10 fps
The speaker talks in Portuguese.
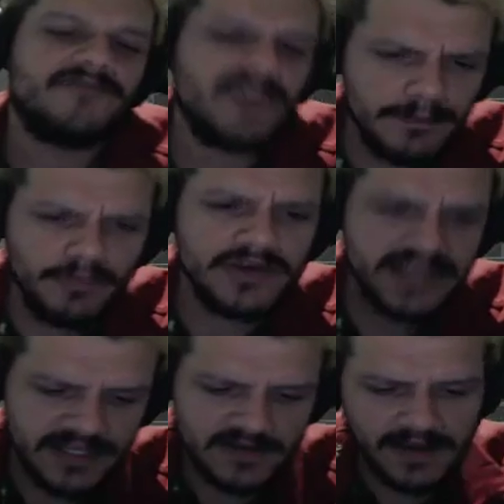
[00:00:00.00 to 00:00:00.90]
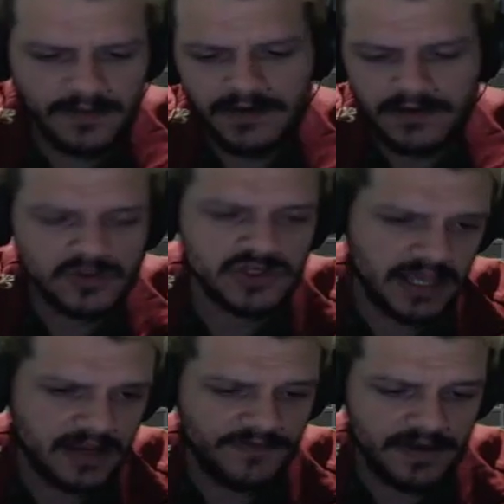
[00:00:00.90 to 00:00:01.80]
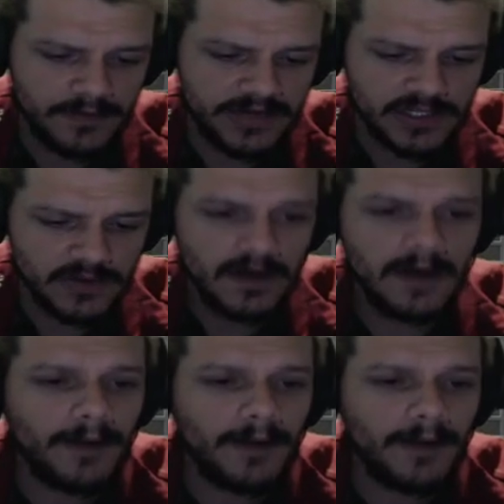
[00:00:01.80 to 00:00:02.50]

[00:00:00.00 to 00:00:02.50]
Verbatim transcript: Falei bonito, né, mano? Eu sei que eu falei bonito.